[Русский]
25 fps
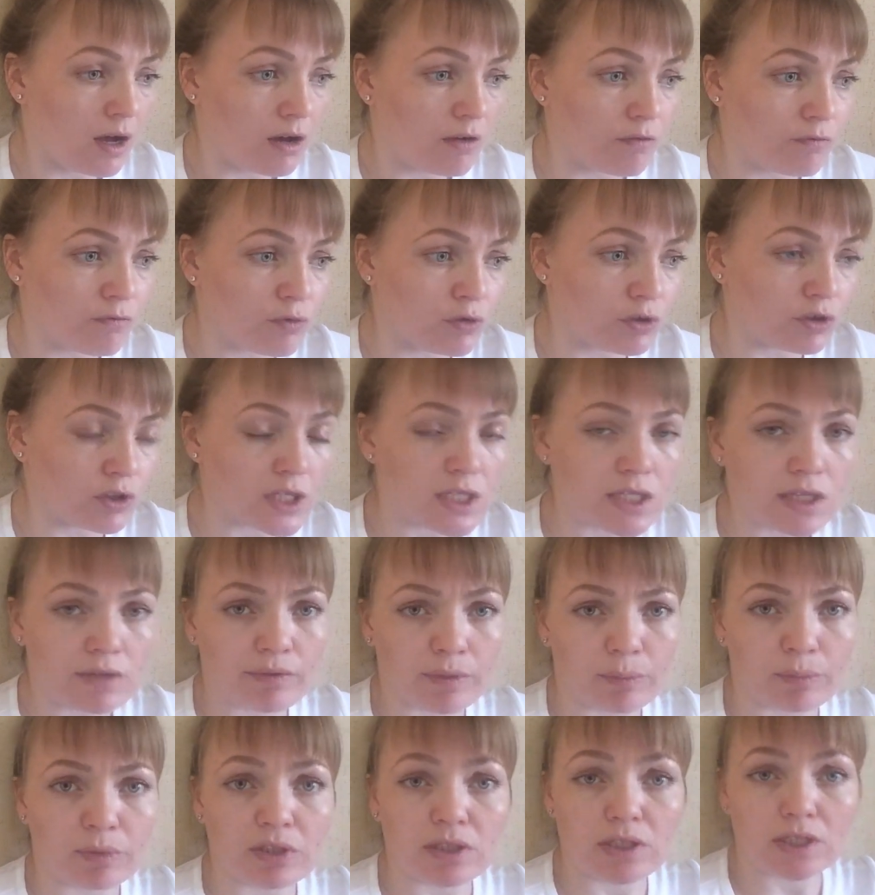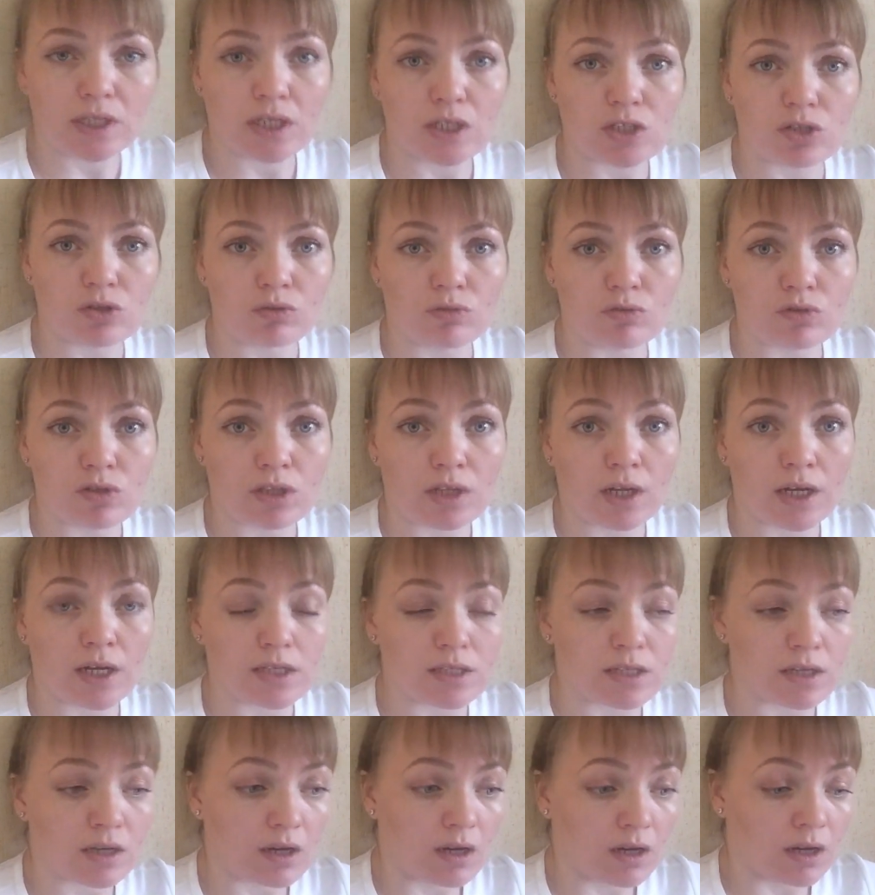Вот, если вам интересно
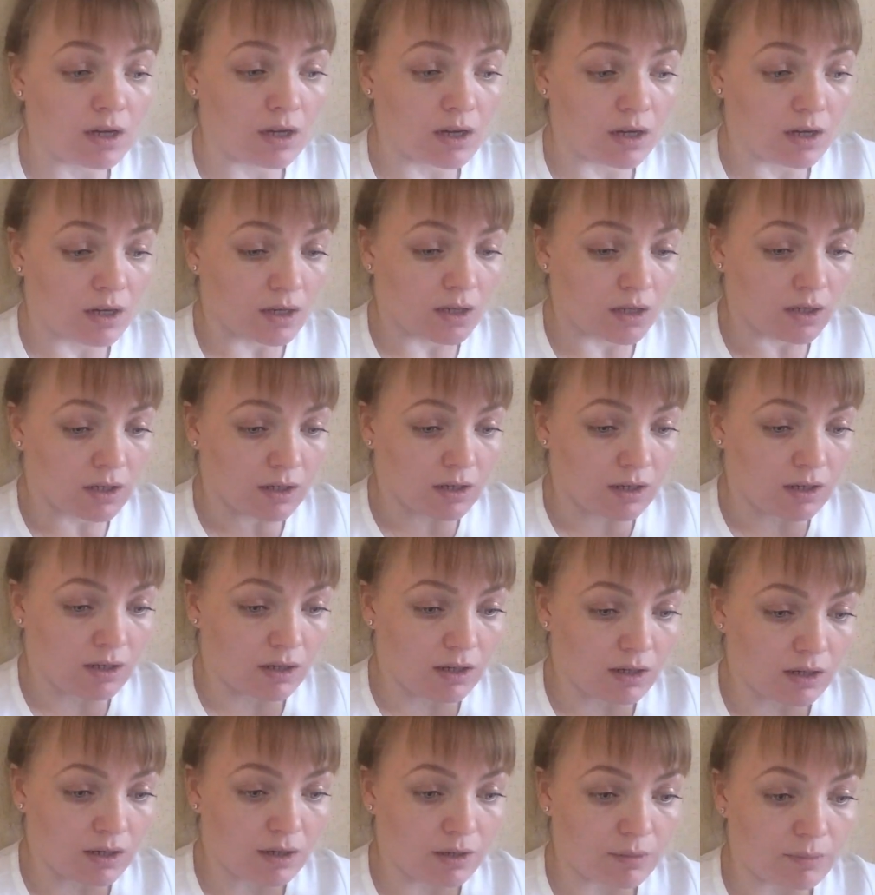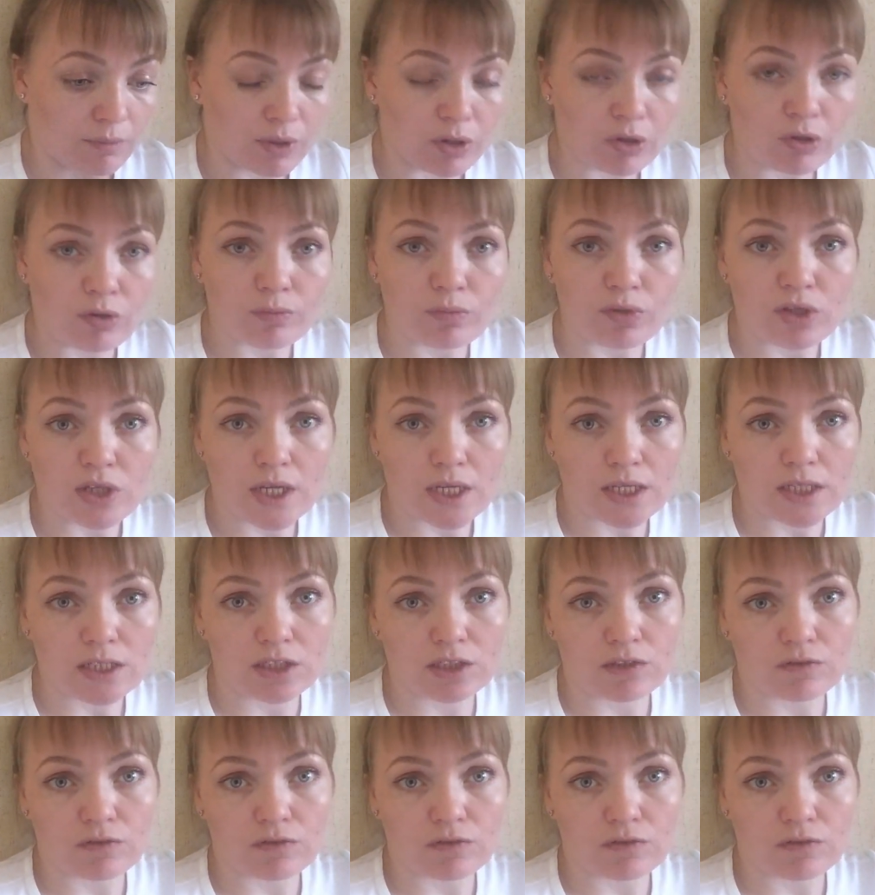узнать э, а, мое мнение,